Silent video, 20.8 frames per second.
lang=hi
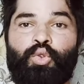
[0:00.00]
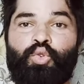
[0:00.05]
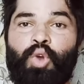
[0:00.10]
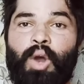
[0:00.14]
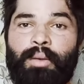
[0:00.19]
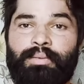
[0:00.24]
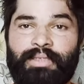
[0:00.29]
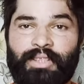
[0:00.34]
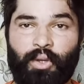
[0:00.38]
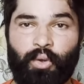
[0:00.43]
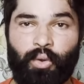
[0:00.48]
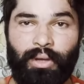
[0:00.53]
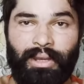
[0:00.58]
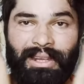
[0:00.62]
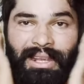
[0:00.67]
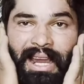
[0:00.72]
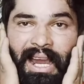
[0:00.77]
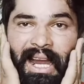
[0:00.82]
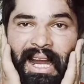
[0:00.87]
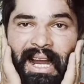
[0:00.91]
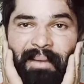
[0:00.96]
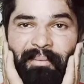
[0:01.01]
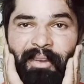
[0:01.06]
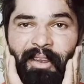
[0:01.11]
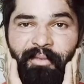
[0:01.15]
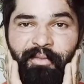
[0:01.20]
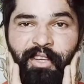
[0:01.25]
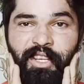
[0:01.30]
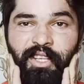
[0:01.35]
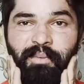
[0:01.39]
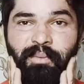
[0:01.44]
तो आप स्लोली
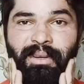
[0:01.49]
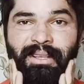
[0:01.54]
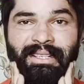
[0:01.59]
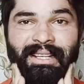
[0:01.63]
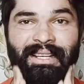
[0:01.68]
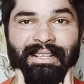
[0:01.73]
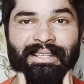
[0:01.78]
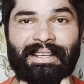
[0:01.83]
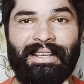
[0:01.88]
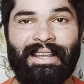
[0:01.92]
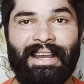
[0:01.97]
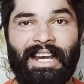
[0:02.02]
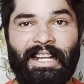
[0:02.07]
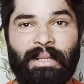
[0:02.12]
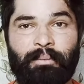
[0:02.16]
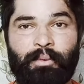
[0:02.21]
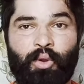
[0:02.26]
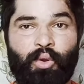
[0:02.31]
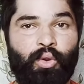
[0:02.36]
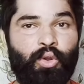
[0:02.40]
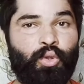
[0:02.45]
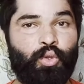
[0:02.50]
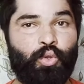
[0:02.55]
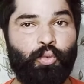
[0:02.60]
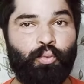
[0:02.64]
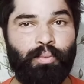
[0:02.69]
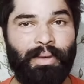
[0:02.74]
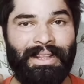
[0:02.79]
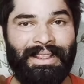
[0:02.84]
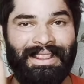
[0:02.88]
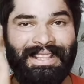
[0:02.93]
आपके फेस पर जैसे ही हाथ पैरोगे तो
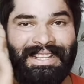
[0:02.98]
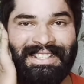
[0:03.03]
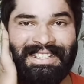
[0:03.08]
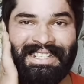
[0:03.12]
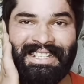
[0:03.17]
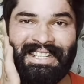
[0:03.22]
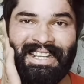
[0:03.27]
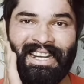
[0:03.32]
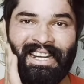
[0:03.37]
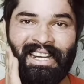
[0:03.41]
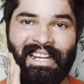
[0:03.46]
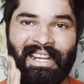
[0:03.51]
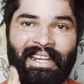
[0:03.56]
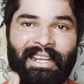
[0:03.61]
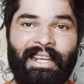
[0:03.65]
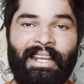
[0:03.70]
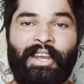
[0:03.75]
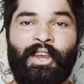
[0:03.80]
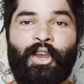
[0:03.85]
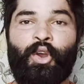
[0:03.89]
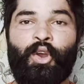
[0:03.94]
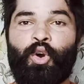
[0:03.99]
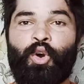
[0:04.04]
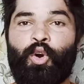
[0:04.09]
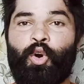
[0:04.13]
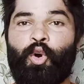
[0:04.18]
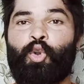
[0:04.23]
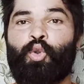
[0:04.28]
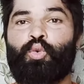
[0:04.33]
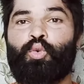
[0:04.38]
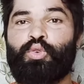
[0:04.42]
बत्ती चीज निकलेगी
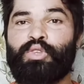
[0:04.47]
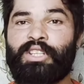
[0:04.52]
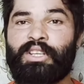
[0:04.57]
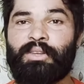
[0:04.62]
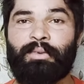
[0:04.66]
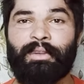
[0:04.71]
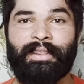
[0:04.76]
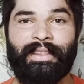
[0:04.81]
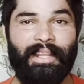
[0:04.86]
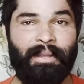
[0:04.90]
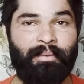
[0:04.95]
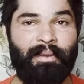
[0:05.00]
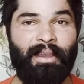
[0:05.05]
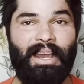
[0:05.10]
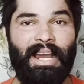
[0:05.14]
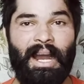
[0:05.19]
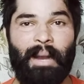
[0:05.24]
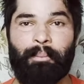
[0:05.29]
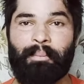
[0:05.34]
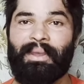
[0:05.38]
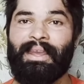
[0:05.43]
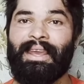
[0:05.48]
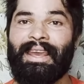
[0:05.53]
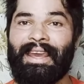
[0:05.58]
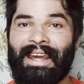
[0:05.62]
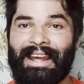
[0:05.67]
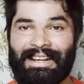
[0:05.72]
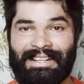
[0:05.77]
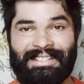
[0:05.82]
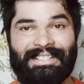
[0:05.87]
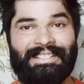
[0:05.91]
और उसी बत्ती में आपके
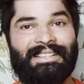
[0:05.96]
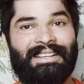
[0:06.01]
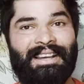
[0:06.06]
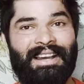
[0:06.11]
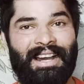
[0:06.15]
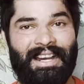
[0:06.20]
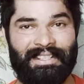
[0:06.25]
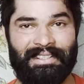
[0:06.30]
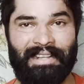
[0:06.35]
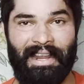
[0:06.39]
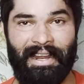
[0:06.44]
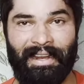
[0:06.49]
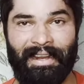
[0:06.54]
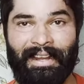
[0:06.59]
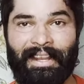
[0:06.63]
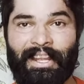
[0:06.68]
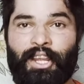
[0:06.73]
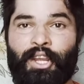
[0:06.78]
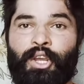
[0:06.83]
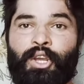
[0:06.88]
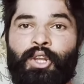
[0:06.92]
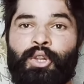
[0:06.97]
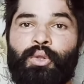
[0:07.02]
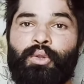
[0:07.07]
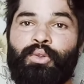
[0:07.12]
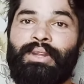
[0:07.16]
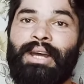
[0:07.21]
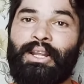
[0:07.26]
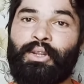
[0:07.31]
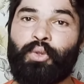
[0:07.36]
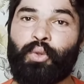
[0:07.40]
हेयर्स आ जाएंगे तो
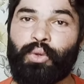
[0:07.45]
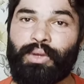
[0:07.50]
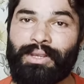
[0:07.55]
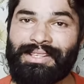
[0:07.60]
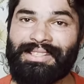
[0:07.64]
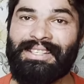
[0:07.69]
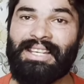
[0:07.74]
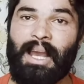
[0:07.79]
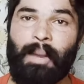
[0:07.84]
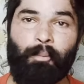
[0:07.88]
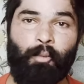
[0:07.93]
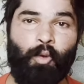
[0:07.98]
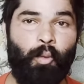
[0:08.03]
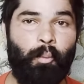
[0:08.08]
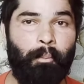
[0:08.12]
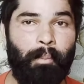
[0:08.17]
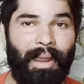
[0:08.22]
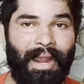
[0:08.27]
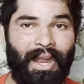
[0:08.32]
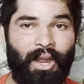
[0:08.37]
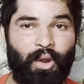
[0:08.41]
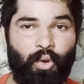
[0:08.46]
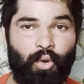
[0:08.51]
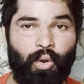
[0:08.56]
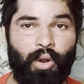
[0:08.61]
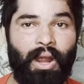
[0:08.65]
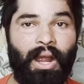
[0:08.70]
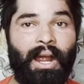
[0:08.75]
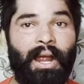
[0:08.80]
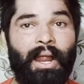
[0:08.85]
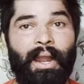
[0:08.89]
ना तो इससे आपको पेन
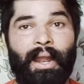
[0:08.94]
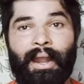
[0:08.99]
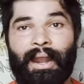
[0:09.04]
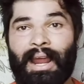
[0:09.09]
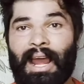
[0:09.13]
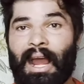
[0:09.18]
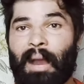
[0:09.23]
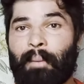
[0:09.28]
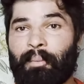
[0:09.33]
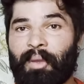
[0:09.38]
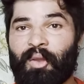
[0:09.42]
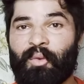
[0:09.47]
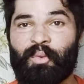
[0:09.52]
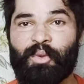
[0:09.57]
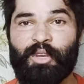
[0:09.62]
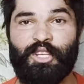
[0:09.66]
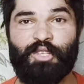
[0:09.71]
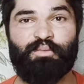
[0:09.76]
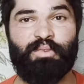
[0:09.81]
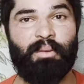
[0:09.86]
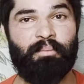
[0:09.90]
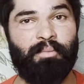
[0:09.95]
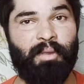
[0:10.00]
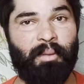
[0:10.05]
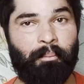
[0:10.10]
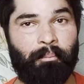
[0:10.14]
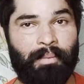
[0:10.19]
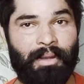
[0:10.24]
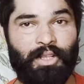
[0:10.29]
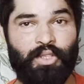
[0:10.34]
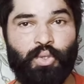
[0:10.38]
होगा ना आपके फेस पर
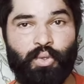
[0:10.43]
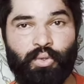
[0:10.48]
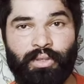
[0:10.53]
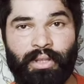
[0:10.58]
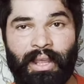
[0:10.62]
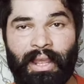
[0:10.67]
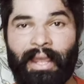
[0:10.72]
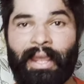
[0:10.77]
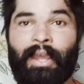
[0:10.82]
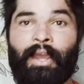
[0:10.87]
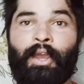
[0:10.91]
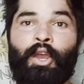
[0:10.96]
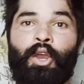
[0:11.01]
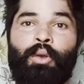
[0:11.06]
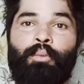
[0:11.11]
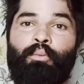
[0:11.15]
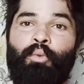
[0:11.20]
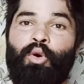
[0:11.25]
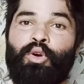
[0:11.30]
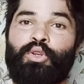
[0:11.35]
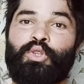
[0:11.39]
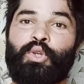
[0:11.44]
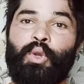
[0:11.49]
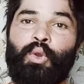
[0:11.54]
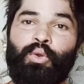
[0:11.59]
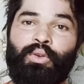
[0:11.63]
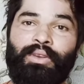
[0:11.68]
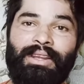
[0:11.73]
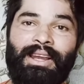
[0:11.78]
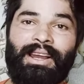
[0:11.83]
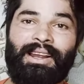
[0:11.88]
पिंपल्स होते हैं बहुत से
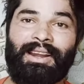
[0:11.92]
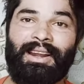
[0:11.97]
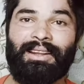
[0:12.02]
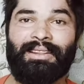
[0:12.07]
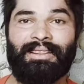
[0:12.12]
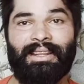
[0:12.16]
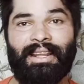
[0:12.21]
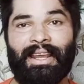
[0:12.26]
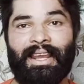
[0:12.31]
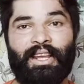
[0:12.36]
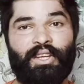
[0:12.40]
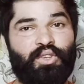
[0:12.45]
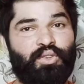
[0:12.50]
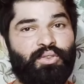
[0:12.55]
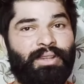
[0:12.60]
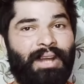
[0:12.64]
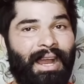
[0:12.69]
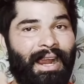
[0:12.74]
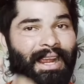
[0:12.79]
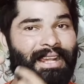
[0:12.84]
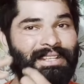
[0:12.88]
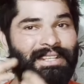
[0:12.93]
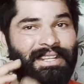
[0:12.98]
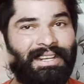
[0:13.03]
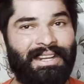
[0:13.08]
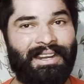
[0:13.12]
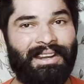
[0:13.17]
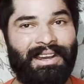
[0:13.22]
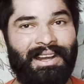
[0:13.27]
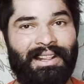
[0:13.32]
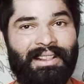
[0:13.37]
लोग क्या करते हैं जो धागे से
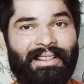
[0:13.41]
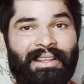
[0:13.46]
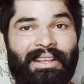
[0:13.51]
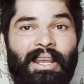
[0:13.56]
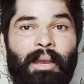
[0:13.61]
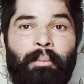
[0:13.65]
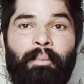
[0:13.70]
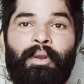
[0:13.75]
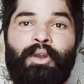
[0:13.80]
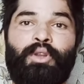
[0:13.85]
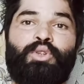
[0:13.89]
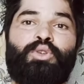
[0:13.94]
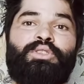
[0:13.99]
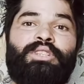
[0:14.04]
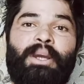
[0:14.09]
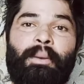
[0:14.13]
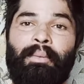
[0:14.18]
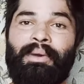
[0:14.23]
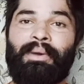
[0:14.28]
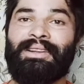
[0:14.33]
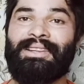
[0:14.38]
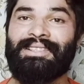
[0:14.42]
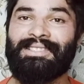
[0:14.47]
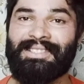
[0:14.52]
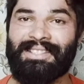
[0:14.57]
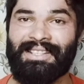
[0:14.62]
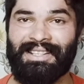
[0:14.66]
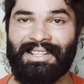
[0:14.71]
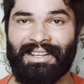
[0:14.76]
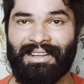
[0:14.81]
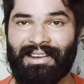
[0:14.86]
निकालते हैं या फिर जो
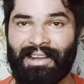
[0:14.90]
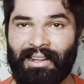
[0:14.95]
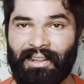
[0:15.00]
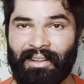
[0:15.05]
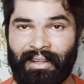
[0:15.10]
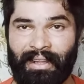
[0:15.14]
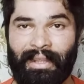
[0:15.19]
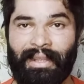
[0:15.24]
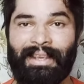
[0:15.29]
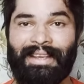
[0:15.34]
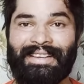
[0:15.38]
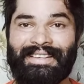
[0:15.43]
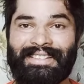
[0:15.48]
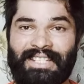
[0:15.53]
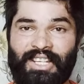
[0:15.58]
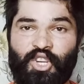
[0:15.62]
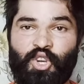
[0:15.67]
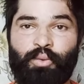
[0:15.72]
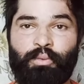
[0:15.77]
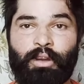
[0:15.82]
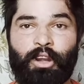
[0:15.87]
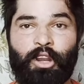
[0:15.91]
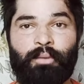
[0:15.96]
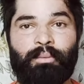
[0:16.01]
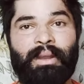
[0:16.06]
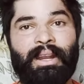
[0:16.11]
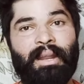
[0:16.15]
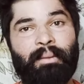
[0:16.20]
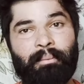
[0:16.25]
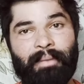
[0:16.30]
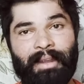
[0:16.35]
ज़बरदस्ती निकालते हैं इसके ऊपर ही
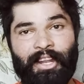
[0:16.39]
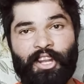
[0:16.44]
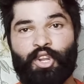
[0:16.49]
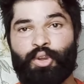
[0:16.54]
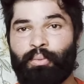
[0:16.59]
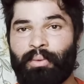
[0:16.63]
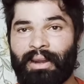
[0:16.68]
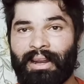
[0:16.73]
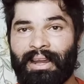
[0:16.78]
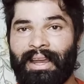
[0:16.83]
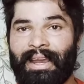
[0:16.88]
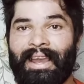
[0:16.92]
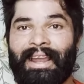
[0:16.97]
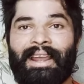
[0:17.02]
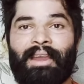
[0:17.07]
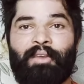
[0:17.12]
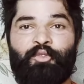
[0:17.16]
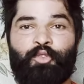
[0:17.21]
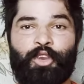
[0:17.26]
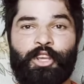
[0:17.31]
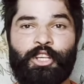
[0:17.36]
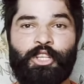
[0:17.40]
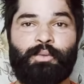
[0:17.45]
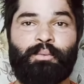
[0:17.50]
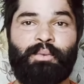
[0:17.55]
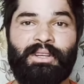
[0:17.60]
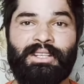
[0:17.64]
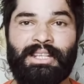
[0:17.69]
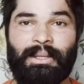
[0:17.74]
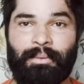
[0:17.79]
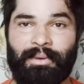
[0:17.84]
मैंने वीडियो बनाया है कि फेस
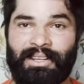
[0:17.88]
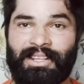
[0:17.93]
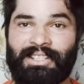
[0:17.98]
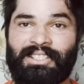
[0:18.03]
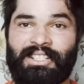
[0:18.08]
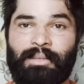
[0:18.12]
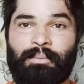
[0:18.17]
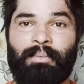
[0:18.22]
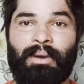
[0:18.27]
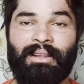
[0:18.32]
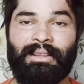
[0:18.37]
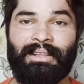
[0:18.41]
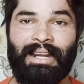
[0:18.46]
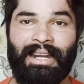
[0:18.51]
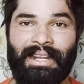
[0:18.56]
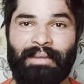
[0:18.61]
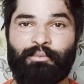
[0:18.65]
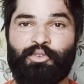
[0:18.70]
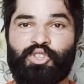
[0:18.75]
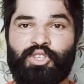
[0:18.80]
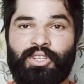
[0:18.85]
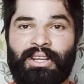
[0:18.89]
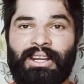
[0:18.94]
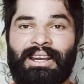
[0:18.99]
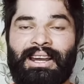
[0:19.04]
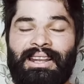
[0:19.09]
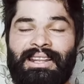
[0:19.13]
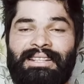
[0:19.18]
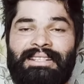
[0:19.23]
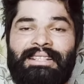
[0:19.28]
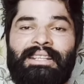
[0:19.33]
पर ज़बरदस्ती दाढ़ी मूछ
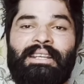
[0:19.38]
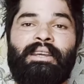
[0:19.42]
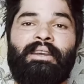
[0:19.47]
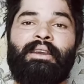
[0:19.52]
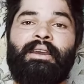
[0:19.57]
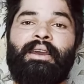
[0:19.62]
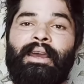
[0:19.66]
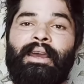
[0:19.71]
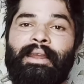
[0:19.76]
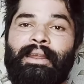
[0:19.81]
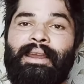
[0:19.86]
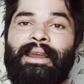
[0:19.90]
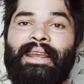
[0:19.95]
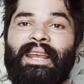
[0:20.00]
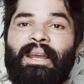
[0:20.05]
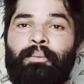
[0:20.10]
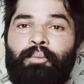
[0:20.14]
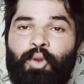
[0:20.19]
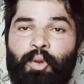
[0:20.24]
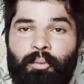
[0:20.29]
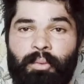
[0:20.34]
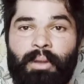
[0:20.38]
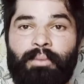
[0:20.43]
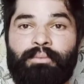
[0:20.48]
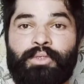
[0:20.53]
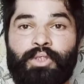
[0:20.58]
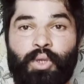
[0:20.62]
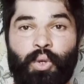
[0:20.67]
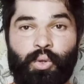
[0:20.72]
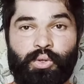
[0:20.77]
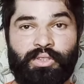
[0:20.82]
निकालने से क्या क्या
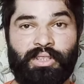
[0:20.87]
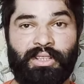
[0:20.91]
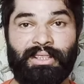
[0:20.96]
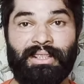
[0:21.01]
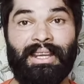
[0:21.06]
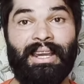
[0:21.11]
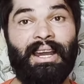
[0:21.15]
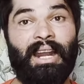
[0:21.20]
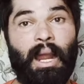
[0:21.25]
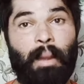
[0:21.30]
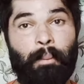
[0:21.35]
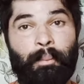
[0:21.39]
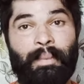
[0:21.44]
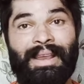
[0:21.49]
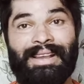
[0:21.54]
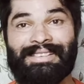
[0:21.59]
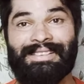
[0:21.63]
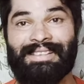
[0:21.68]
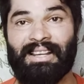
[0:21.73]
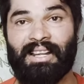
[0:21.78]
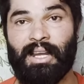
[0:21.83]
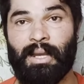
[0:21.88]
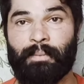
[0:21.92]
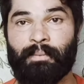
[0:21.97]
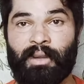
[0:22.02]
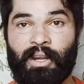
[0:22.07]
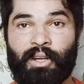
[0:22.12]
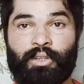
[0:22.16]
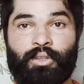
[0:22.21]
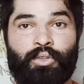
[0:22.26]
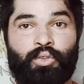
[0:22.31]
प्रॉब्लम्स हो सकती है अगर आप भी ऐसा काम
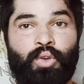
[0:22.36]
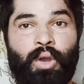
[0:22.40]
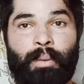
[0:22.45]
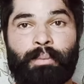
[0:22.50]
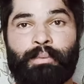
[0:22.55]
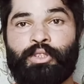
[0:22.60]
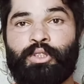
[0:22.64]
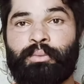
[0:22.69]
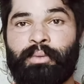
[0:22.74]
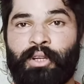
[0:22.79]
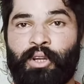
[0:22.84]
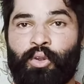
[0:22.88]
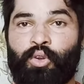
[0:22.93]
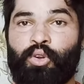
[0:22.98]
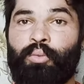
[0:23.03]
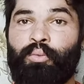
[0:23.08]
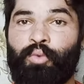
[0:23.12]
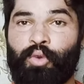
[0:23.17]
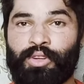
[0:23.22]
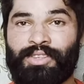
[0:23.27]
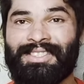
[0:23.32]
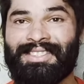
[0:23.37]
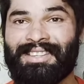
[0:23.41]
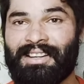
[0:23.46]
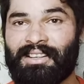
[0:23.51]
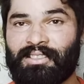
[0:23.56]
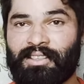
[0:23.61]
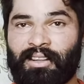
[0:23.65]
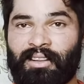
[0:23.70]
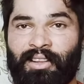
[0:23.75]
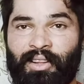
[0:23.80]
करते हो तो आप उस वीडियो को वॉच
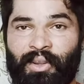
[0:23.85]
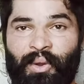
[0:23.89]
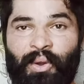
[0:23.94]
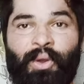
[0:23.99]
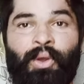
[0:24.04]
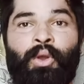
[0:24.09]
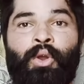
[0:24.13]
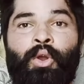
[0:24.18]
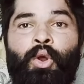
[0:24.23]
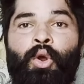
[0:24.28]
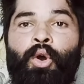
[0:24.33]
कर सकते हो